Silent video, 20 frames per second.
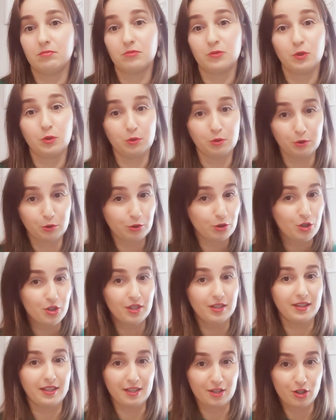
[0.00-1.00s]
Но
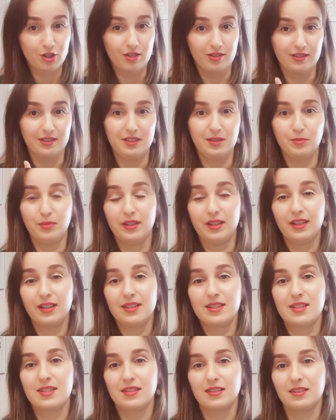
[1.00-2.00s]
точно так же они
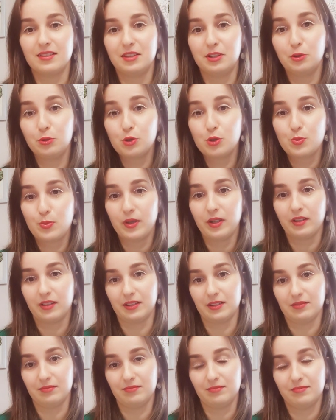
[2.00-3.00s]
боятся и
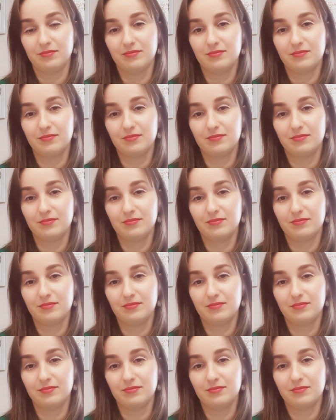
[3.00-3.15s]
успеха.